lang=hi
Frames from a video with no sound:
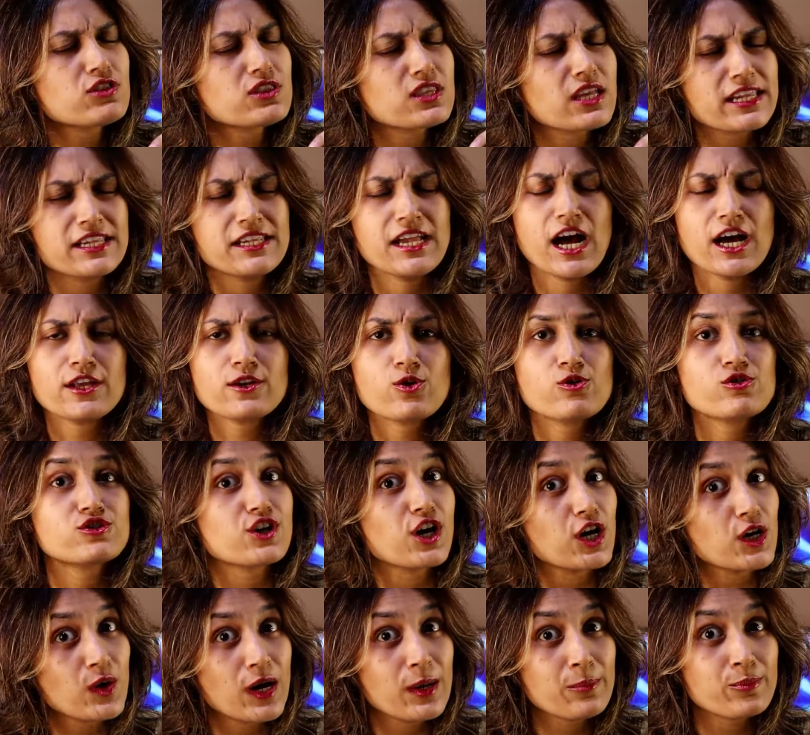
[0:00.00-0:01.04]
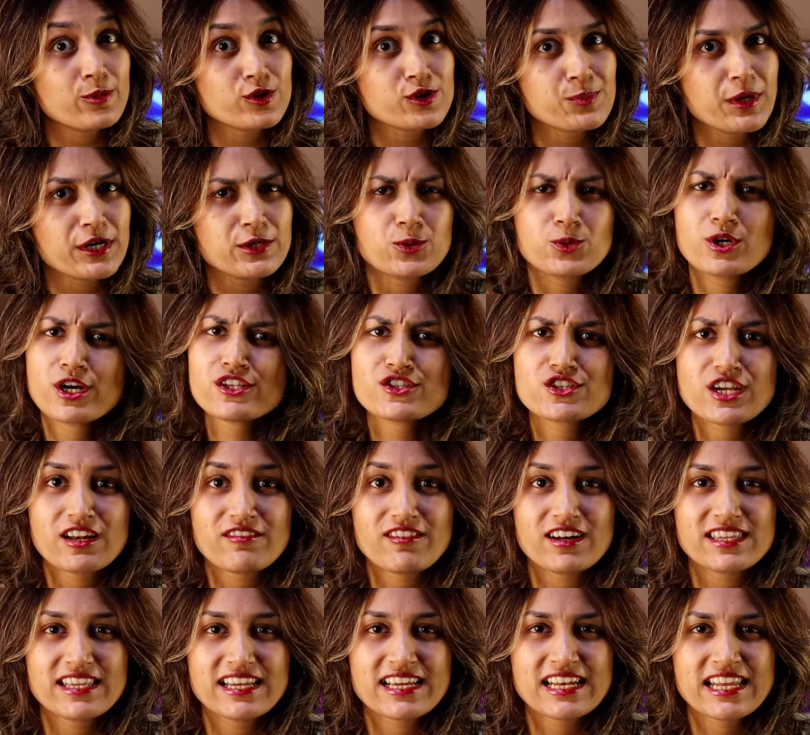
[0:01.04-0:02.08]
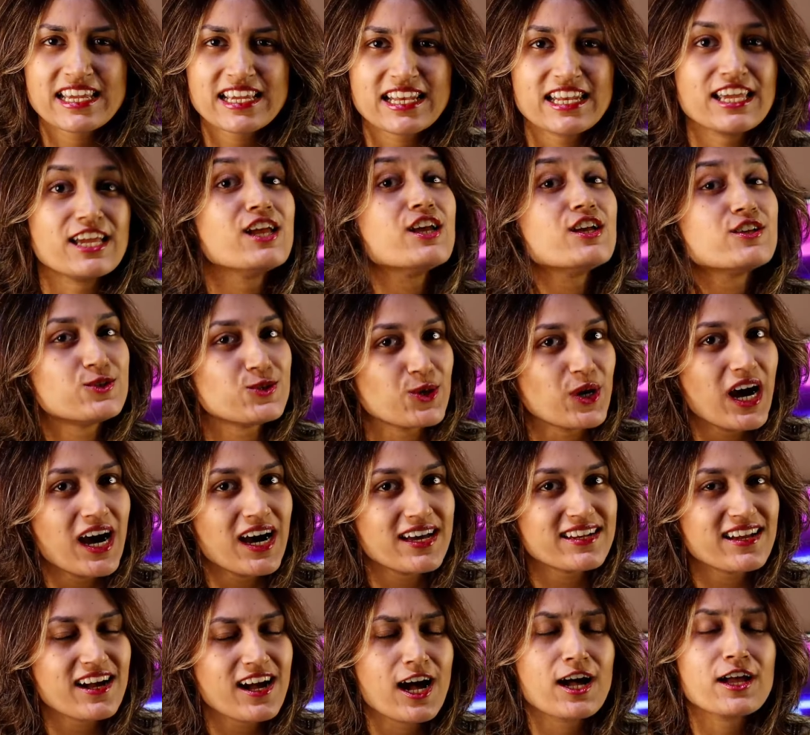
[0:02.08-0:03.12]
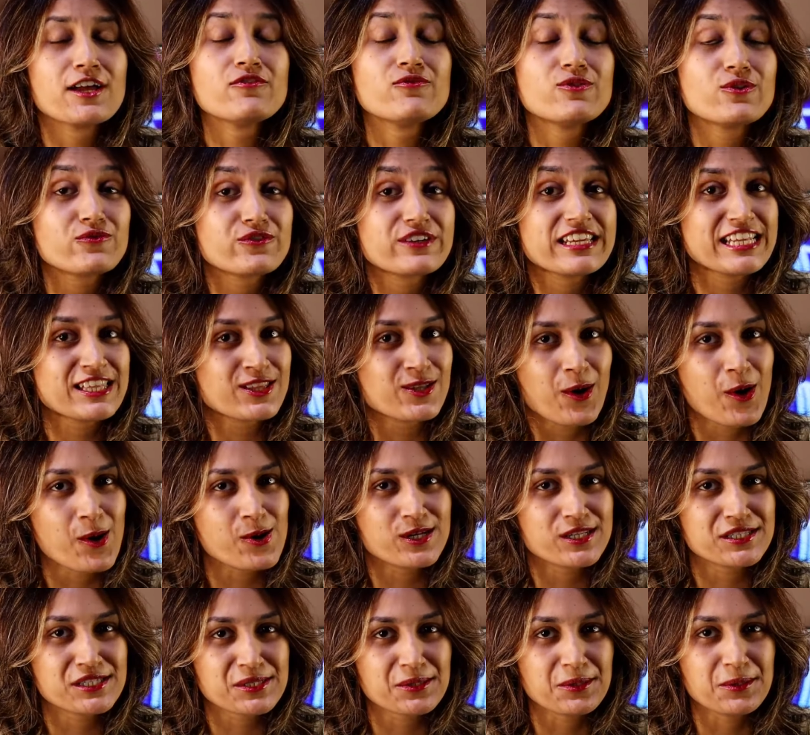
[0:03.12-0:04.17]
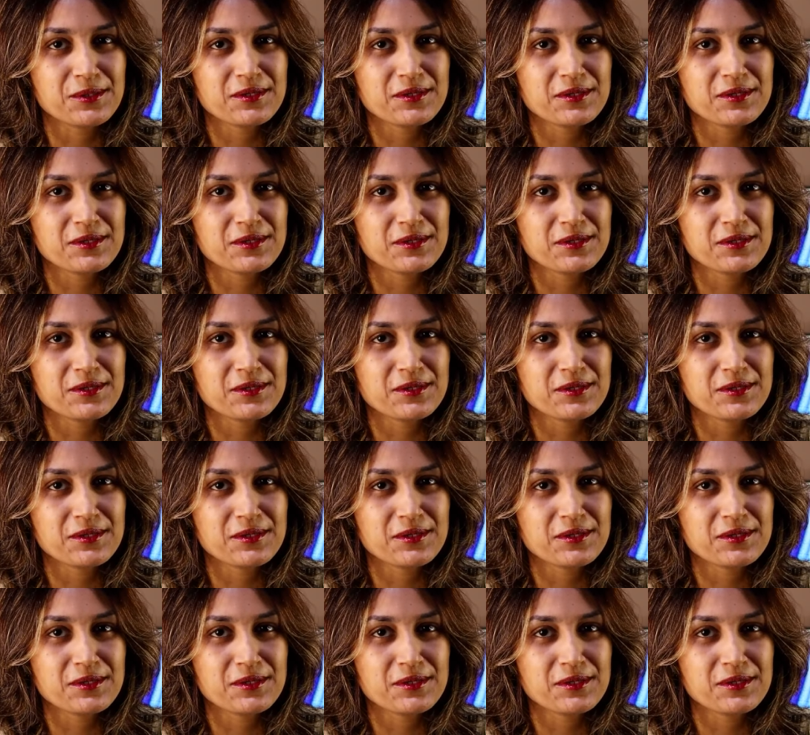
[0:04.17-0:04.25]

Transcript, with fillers: तो तैयार हो जाओ अब पुष्पा टू का जलवा देखने के लिए जो आ रहा है फिफ्टीन अगस्त